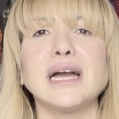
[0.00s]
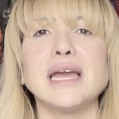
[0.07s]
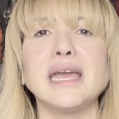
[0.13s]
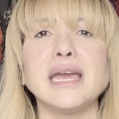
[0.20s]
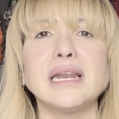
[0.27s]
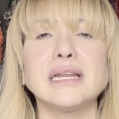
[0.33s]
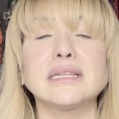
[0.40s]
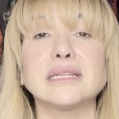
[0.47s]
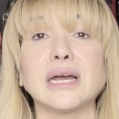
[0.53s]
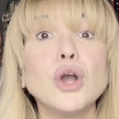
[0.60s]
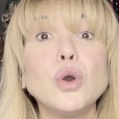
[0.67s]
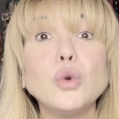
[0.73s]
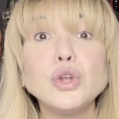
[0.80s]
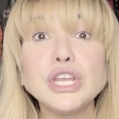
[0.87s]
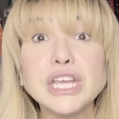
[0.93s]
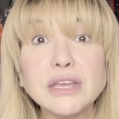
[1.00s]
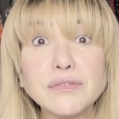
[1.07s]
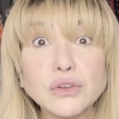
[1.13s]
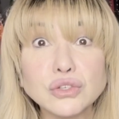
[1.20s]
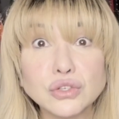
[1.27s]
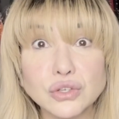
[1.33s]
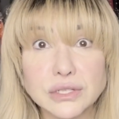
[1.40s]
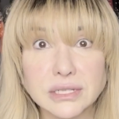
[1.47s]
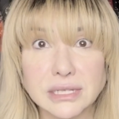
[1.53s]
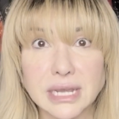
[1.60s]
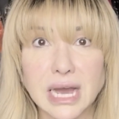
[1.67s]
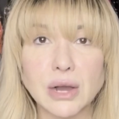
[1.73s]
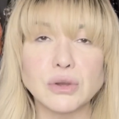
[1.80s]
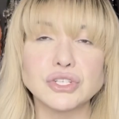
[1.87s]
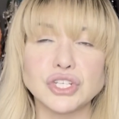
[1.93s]
é ela tal. O nível
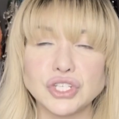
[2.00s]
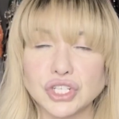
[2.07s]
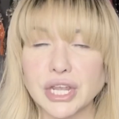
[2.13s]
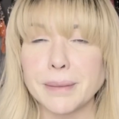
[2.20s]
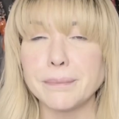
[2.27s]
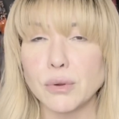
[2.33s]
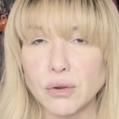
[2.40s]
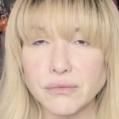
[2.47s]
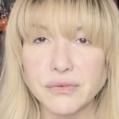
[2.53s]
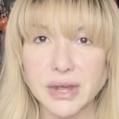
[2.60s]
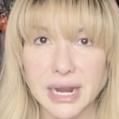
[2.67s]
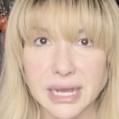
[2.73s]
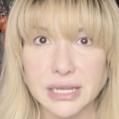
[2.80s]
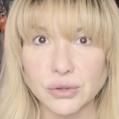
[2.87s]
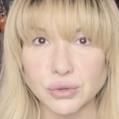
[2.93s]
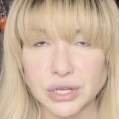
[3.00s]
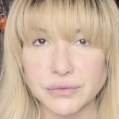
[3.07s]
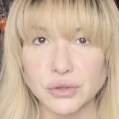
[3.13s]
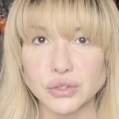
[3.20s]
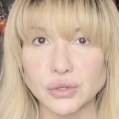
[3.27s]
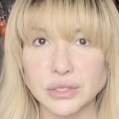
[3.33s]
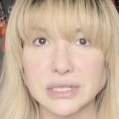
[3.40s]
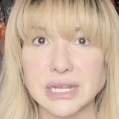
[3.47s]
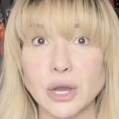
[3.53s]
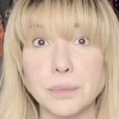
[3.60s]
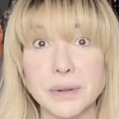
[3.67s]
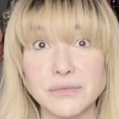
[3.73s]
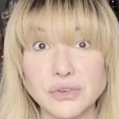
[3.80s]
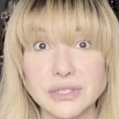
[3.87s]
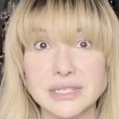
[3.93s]
social, a gente é bom falar que o nível social
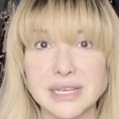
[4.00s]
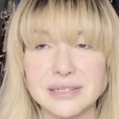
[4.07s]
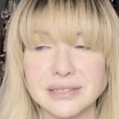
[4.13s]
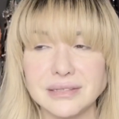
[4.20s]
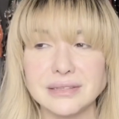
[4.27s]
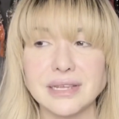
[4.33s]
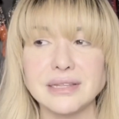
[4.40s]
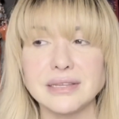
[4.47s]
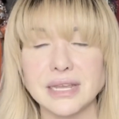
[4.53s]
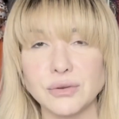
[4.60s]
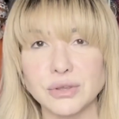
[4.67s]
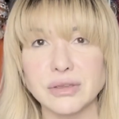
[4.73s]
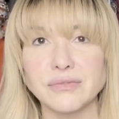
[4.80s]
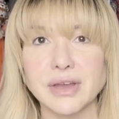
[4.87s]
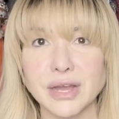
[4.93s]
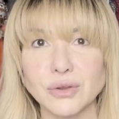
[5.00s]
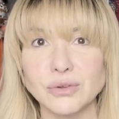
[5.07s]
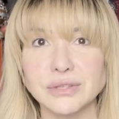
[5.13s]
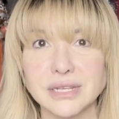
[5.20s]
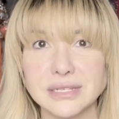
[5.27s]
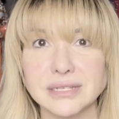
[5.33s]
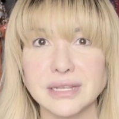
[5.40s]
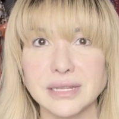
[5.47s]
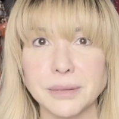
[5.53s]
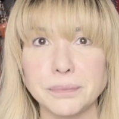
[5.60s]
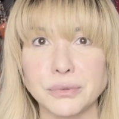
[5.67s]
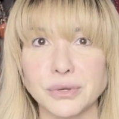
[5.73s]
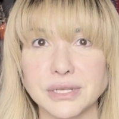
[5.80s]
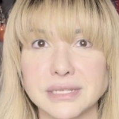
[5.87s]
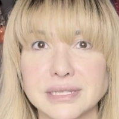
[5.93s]
para vocês entenderem o que vai acontecer
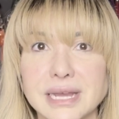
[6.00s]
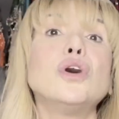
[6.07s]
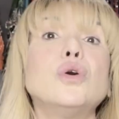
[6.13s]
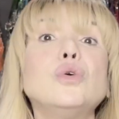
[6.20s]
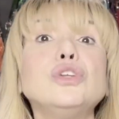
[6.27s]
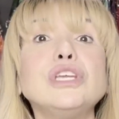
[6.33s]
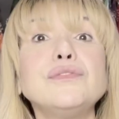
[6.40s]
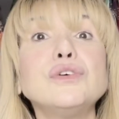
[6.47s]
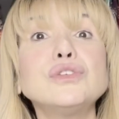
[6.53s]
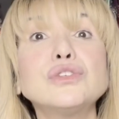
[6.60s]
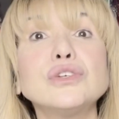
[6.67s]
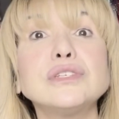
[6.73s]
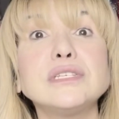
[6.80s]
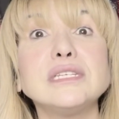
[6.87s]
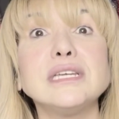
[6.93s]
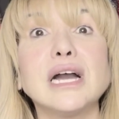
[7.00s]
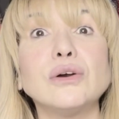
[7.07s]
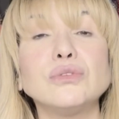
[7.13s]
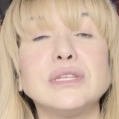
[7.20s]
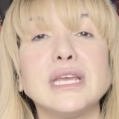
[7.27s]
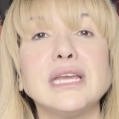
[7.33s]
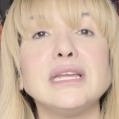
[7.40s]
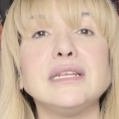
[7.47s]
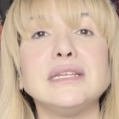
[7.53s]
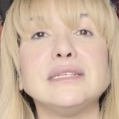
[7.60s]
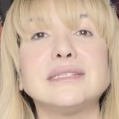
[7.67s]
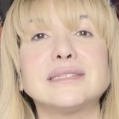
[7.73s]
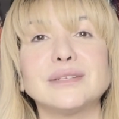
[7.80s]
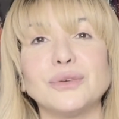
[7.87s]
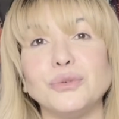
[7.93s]
depois, tá? O nível social
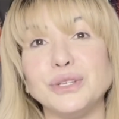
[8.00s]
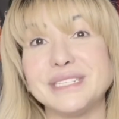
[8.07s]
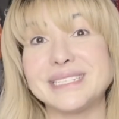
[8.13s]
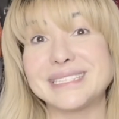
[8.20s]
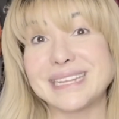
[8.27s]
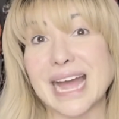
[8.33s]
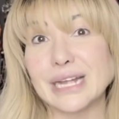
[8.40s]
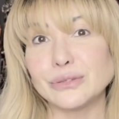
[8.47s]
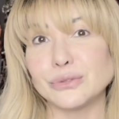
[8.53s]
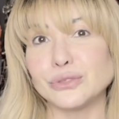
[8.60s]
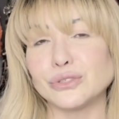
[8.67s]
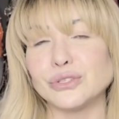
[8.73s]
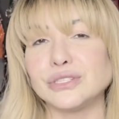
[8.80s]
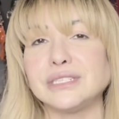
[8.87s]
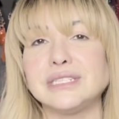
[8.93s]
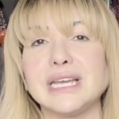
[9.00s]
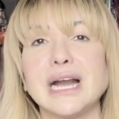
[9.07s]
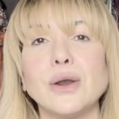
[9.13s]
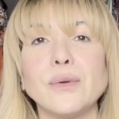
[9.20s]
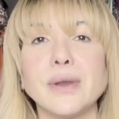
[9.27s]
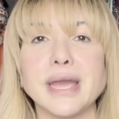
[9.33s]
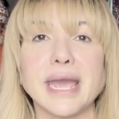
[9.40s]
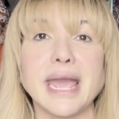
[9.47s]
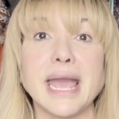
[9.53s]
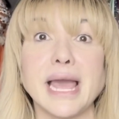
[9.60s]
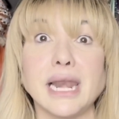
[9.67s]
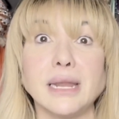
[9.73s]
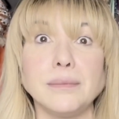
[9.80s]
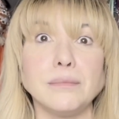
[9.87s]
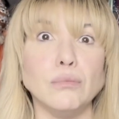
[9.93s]
deles, o status social é
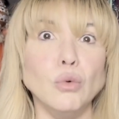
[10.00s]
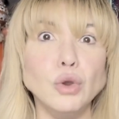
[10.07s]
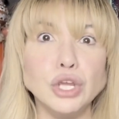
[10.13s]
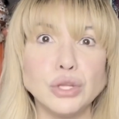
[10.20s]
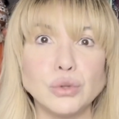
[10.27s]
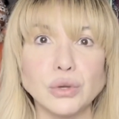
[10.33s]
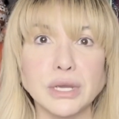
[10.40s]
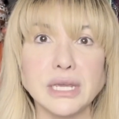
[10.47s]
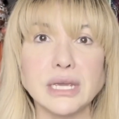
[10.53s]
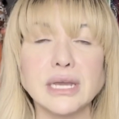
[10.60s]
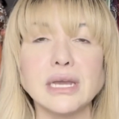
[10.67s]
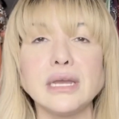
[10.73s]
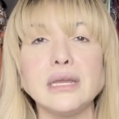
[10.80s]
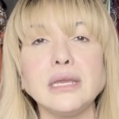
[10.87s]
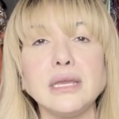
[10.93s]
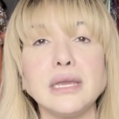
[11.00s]
ela muito rica e